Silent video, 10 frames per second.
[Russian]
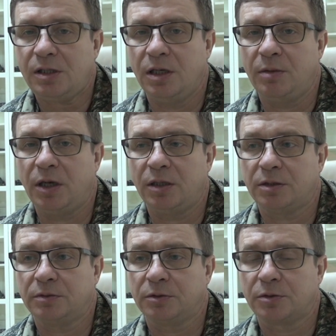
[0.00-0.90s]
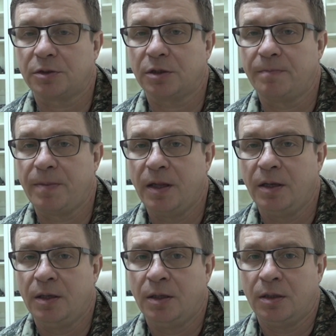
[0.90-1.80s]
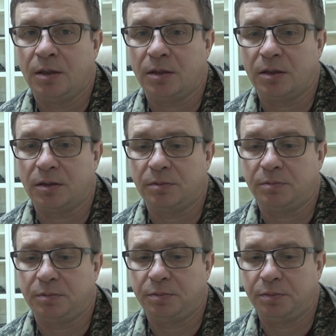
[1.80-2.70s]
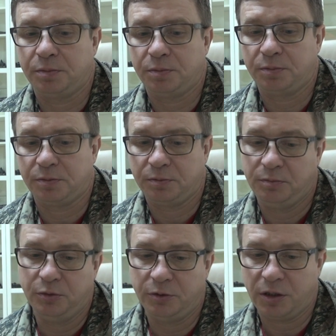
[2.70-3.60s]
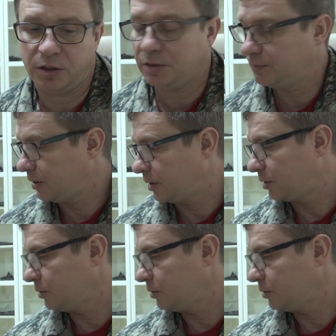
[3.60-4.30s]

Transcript: для маленького ножичка. Э, бюджетный вариант